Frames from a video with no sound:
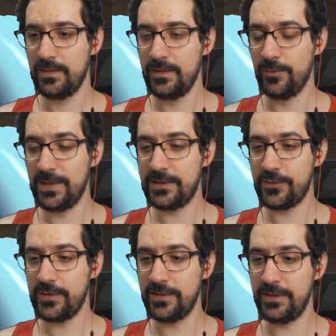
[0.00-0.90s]
E o
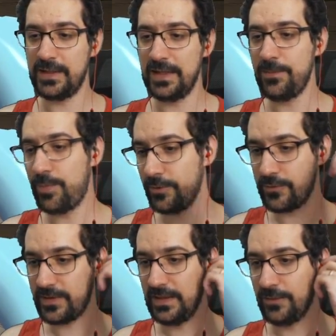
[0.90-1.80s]
Matheus falando aí que nem pode
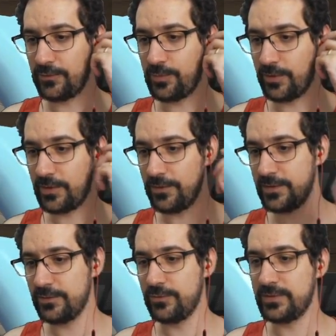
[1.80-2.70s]
usar Linux por
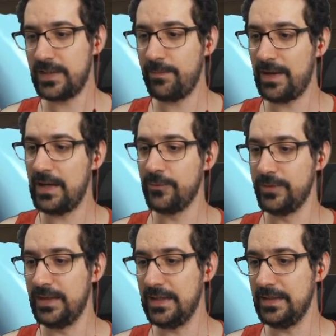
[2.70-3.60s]
causa do trabalho
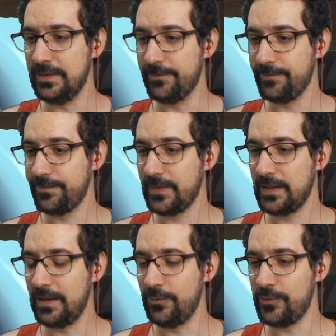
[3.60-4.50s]
dele.
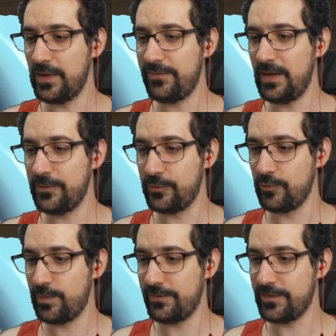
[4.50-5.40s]
Ele usa FL
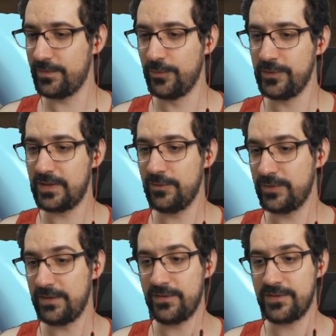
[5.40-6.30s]
Studio para fazer música e não
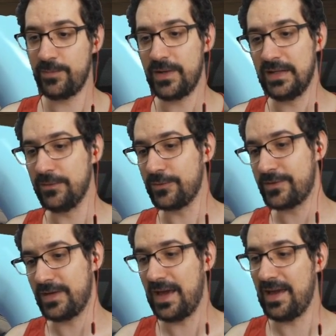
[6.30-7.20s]
tem versão para
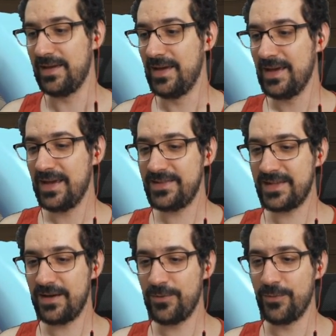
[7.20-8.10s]
Linux. É. Esse
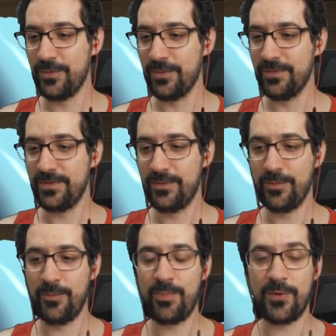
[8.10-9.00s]
que é o, o,
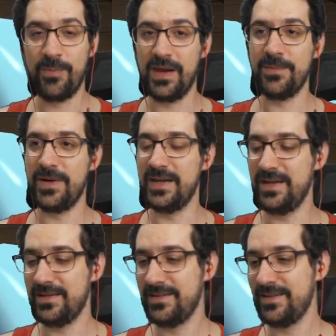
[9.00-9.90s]
o problema,
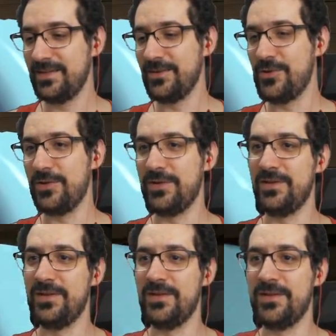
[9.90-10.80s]
né?
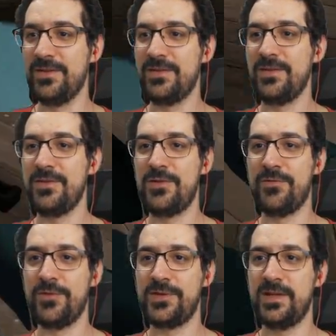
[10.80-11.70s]
De, de
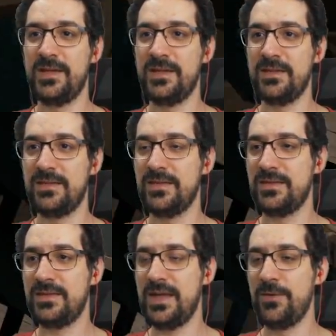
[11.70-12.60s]
você
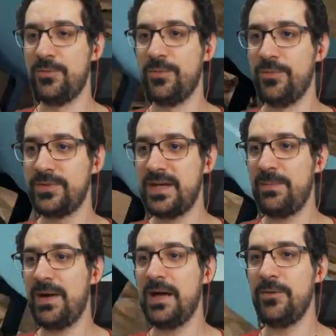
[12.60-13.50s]
ter um, um
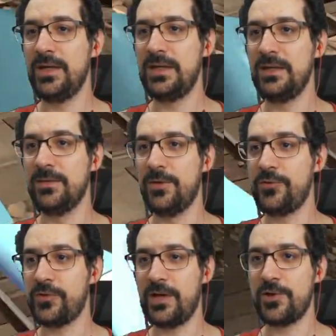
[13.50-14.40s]
trabalho aí que.
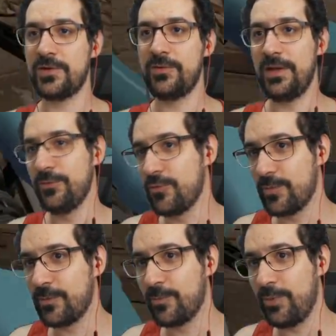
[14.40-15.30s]
Nossa, os caras já estão lá no
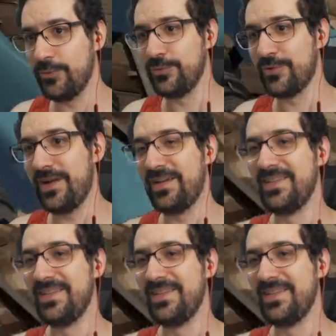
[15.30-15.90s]
último ponto já.